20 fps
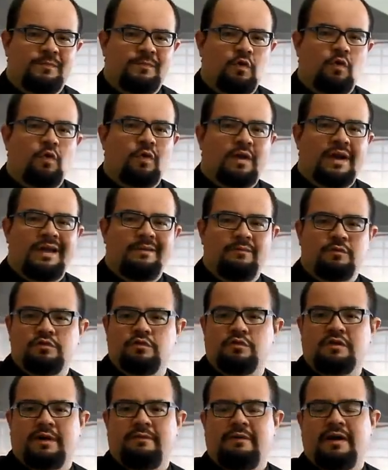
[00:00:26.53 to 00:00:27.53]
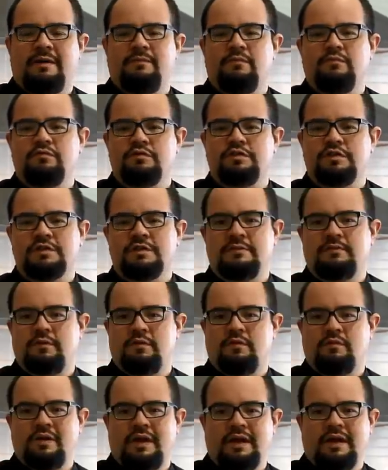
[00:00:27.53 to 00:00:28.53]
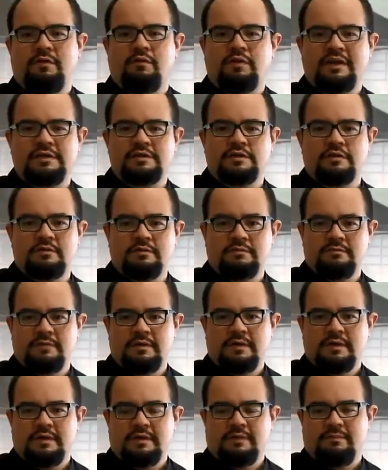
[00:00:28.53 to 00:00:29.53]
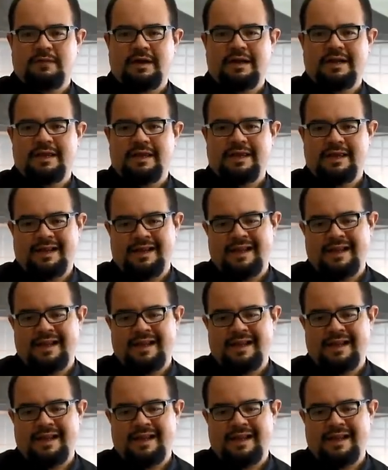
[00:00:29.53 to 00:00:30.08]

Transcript: curramos o trabajamos muchísimo una elaboración, ¿vale?